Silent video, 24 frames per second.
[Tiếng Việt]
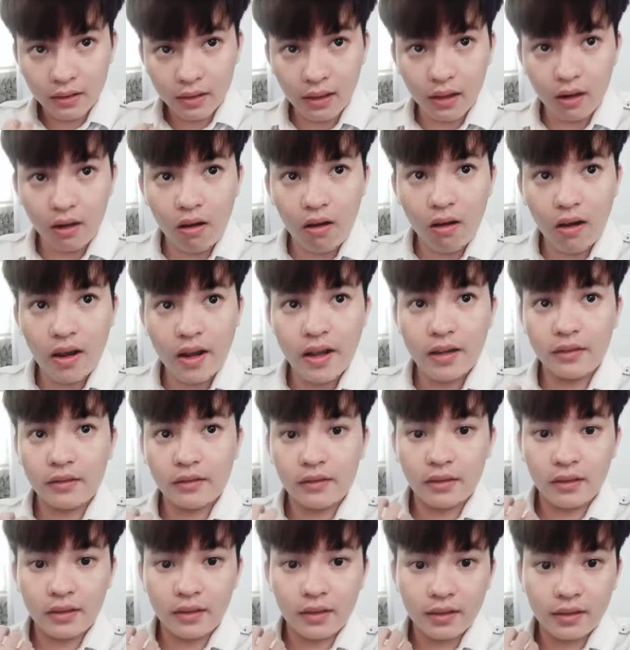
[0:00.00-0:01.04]

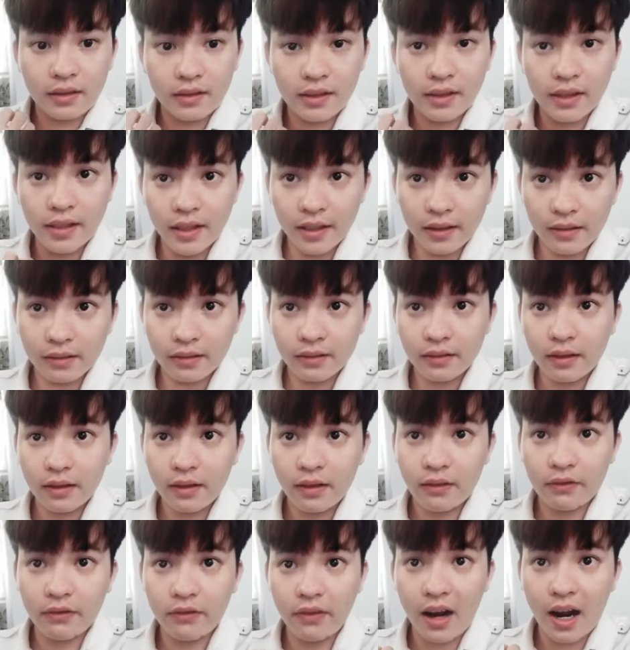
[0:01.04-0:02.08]
chlorhexidine
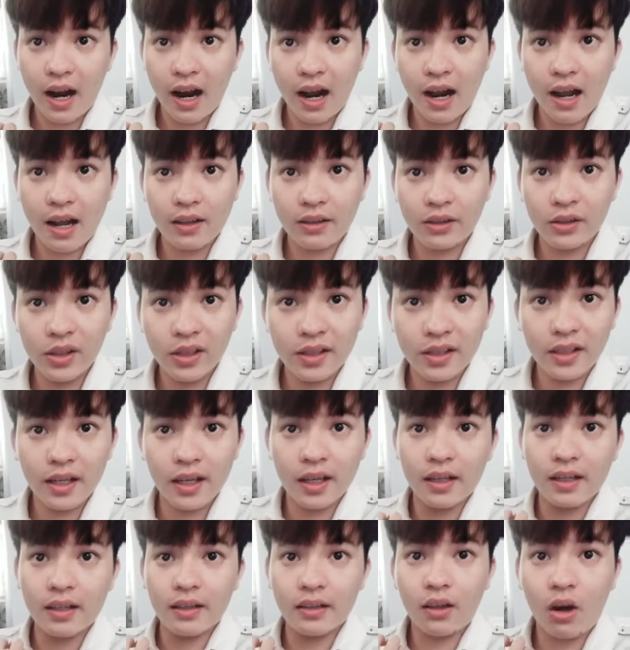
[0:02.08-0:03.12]
và duy
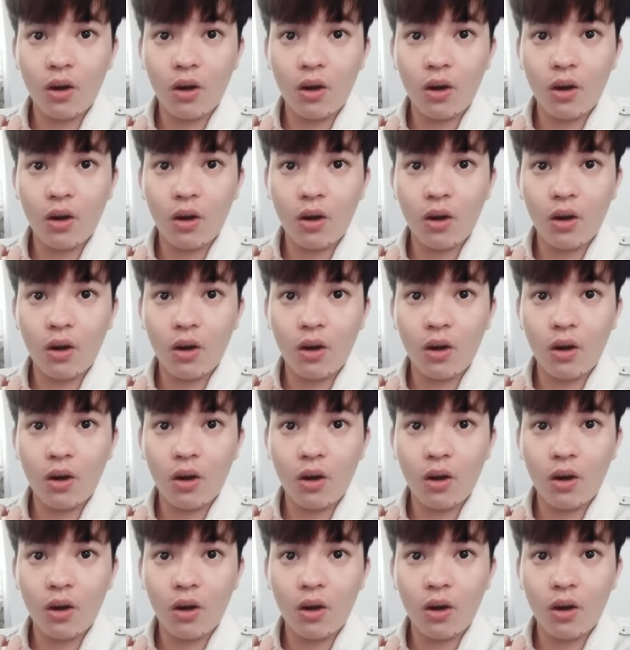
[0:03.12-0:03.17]
trì